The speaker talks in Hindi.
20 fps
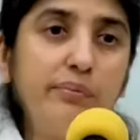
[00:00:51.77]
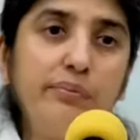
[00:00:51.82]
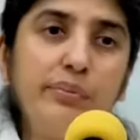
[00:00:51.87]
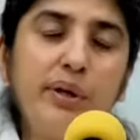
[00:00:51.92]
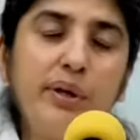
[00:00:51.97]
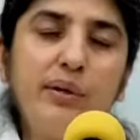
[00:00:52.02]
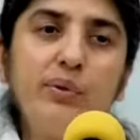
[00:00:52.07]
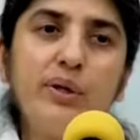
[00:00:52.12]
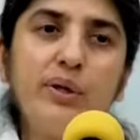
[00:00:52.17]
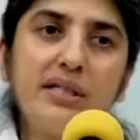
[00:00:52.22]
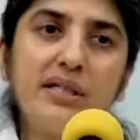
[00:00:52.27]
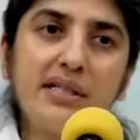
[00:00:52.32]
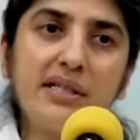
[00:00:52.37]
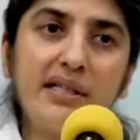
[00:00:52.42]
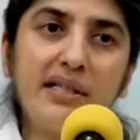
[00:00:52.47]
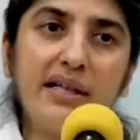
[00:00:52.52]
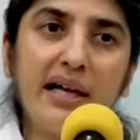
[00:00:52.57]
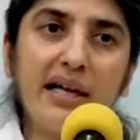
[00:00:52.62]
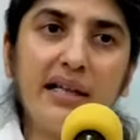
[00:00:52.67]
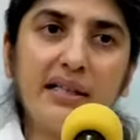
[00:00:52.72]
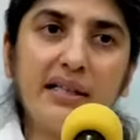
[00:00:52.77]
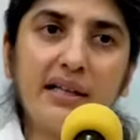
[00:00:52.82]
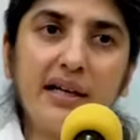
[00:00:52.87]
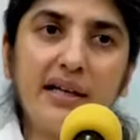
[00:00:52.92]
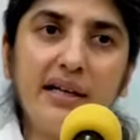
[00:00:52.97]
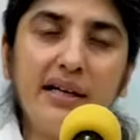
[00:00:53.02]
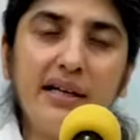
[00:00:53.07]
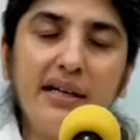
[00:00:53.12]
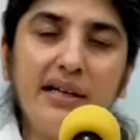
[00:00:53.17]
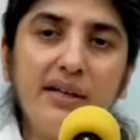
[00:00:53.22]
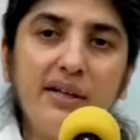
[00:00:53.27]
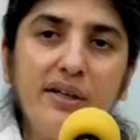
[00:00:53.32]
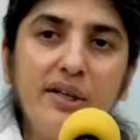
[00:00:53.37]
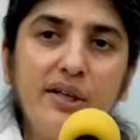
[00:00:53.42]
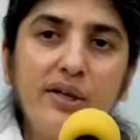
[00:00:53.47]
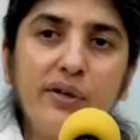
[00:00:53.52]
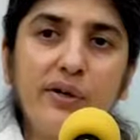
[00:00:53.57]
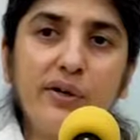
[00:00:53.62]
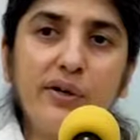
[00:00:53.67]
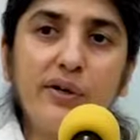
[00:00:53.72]
उन पर वो असर डालता है
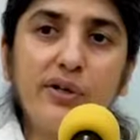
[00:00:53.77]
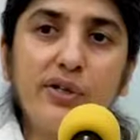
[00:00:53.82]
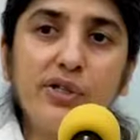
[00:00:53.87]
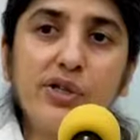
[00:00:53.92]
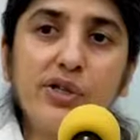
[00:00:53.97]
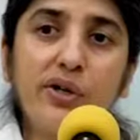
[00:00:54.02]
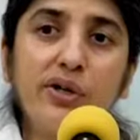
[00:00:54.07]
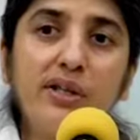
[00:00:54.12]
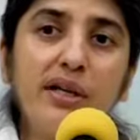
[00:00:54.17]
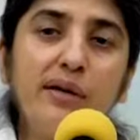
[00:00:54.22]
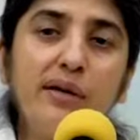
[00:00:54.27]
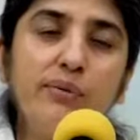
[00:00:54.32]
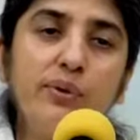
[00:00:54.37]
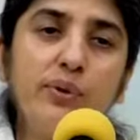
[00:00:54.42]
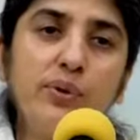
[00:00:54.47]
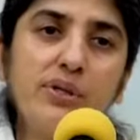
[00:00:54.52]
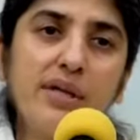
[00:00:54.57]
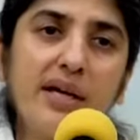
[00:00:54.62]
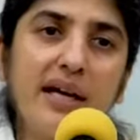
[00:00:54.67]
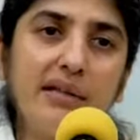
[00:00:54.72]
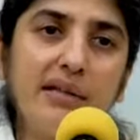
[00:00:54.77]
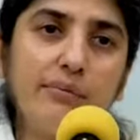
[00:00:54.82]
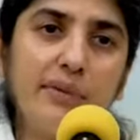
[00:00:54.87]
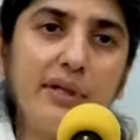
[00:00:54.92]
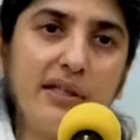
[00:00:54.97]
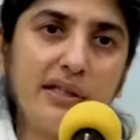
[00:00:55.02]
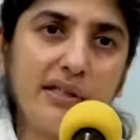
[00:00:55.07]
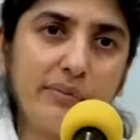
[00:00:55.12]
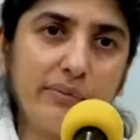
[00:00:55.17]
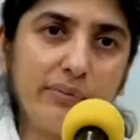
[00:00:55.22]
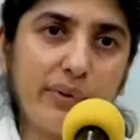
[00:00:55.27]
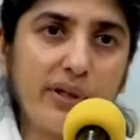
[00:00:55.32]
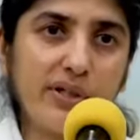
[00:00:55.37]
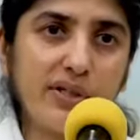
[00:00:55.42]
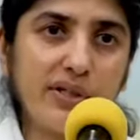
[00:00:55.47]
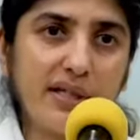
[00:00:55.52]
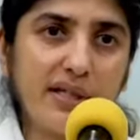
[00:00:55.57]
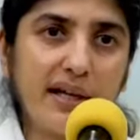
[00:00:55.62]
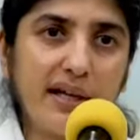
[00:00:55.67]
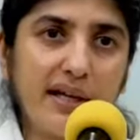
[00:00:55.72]
और चौथा वो उस आत्मा तक
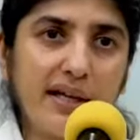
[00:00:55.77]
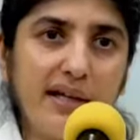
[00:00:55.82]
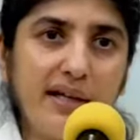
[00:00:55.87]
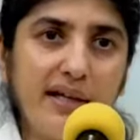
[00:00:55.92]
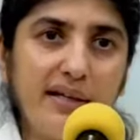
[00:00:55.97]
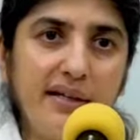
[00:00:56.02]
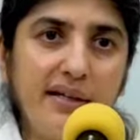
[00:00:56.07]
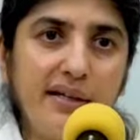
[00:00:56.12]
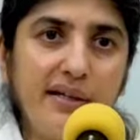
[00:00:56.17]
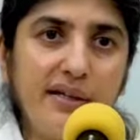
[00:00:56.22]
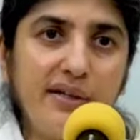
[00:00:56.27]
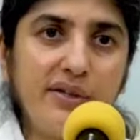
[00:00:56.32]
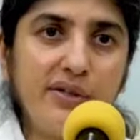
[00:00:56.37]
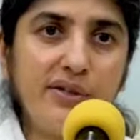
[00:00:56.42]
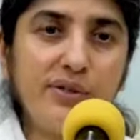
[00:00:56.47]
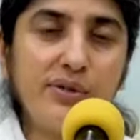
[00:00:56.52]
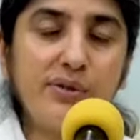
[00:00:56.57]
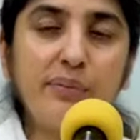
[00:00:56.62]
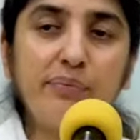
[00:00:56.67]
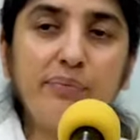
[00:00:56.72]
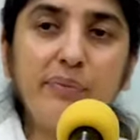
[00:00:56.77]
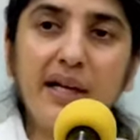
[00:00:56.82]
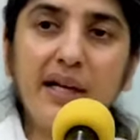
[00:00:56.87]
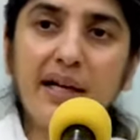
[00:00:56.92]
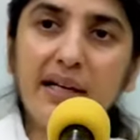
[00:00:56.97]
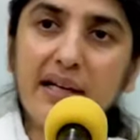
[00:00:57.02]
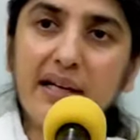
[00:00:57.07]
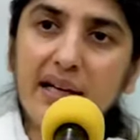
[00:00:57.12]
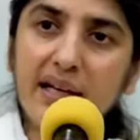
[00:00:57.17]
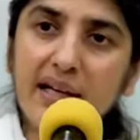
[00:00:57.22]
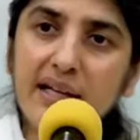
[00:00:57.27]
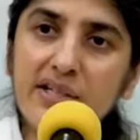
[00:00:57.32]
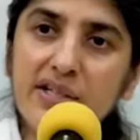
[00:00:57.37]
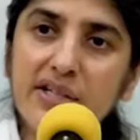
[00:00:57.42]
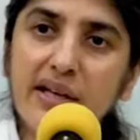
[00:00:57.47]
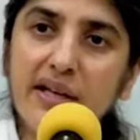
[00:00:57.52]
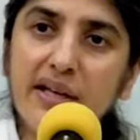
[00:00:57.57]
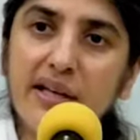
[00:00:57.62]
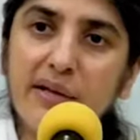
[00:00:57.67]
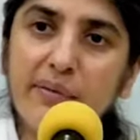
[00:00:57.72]
पहुंचता है जो अपने एक नए
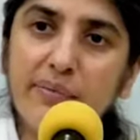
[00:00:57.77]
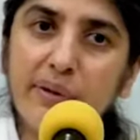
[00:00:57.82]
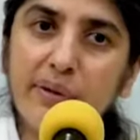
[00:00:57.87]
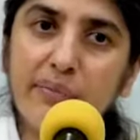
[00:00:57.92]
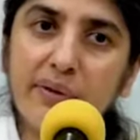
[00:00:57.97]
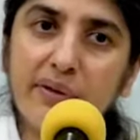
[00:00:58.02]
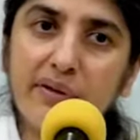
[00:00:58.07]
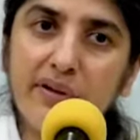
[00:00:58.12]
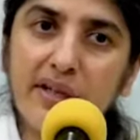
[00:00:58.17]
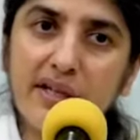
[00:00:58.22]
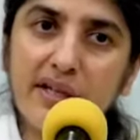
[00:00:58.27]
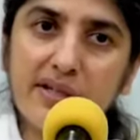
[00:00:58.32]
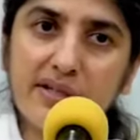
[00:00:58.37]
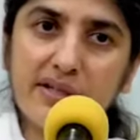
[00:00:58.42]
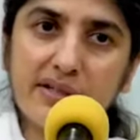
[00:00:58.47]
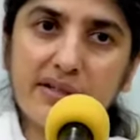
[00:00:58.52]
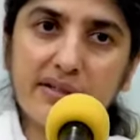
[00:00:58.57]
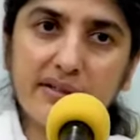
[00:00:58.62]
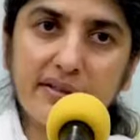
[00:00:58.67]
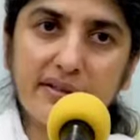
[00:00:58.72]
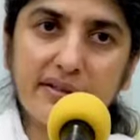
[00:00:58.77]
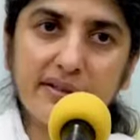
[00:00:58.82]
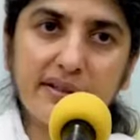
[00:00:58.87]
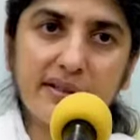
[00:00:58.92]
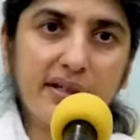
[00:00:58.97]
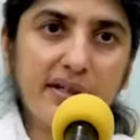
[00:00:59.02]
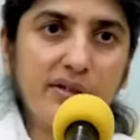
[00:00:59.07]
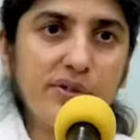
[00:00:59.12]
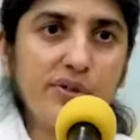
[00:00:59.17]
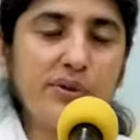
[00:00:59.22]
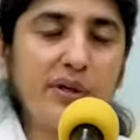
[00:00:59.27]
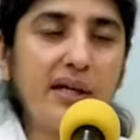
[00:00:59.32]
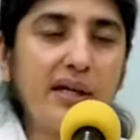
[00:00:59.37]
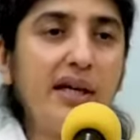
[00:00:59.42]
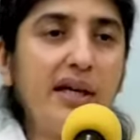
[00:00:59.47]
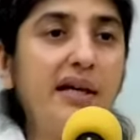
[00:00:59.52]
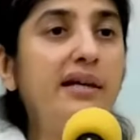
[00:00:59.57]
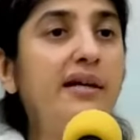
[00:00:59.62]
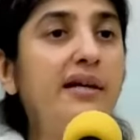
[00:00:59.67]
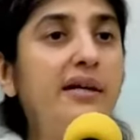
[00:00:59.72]
शरीर में प्रवेश कर चुकी
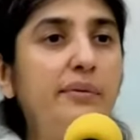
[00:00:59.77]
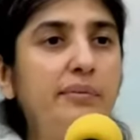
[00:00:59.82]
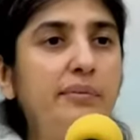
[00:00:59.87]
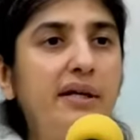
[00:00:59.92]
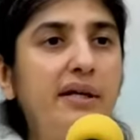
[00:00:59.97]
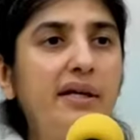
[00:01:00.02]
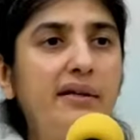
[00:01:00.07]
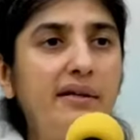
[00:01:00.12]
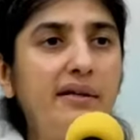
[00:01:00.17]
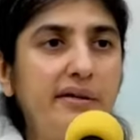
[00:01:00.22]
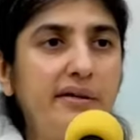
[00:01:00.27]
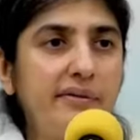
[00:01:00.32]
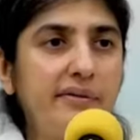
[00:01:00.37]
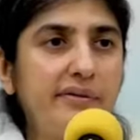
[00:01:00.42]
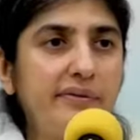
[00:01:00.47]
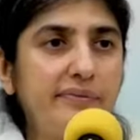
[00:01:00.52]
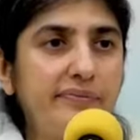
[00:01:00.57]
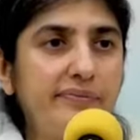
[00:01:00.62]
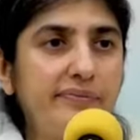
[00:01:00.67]
है गर्भ के अंदर